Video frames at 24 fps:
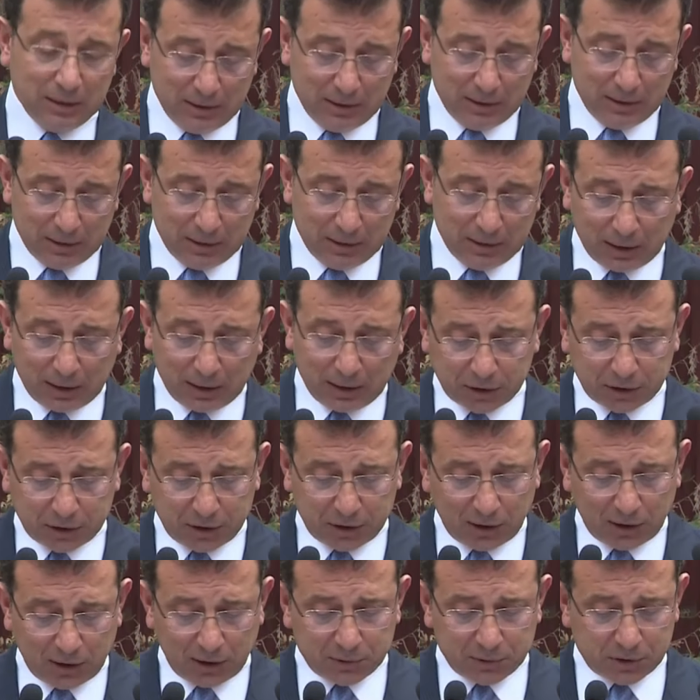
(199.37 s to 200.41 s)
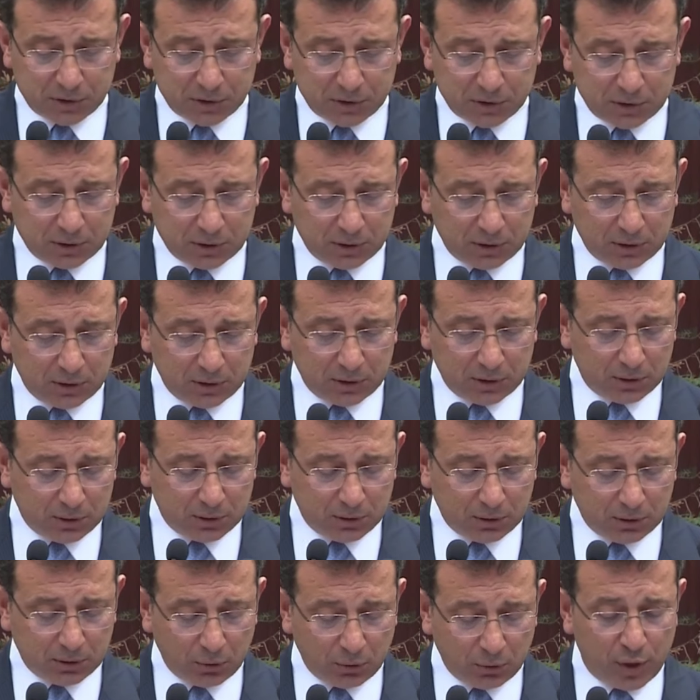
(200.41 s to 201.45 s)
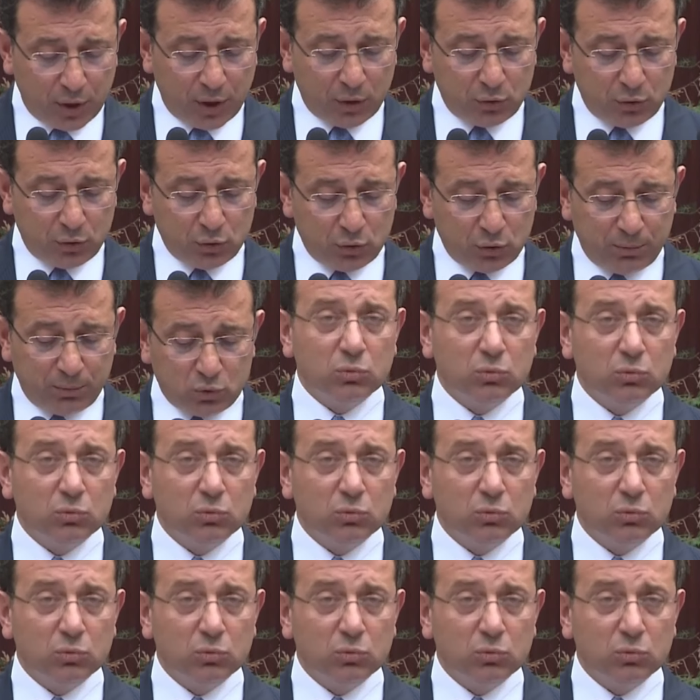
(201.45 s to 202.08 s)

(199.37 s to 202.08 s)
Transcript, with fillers: e, arkadaşlarımız e, öneriyor.